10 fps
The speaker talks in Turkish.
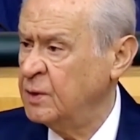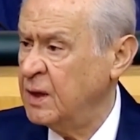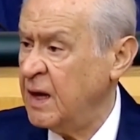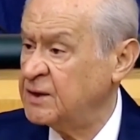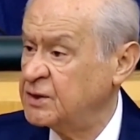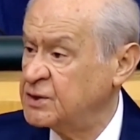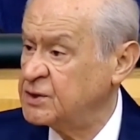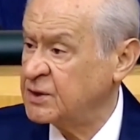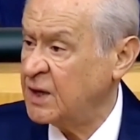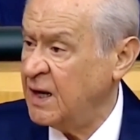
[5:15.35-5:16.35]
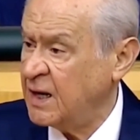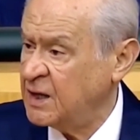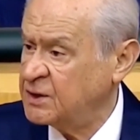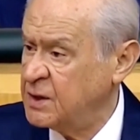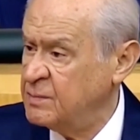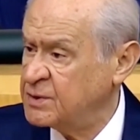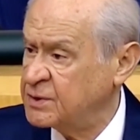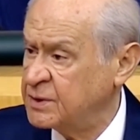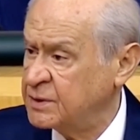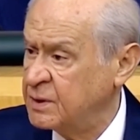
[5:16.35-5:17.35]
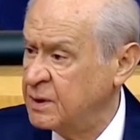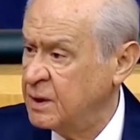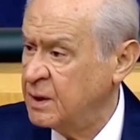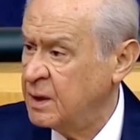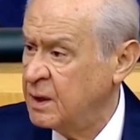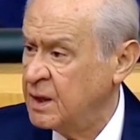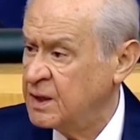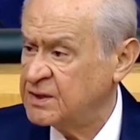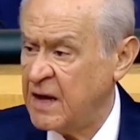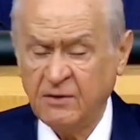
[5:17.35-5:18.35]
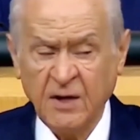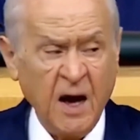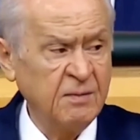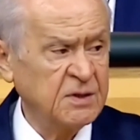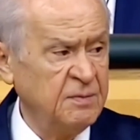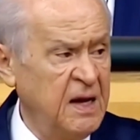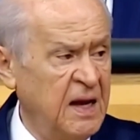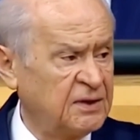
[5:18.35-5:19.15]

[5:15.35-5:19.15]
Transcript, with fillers: Günümüzdeki iktidarla alakalı değil bu arkadaşlar. Bu daha önce de vardı.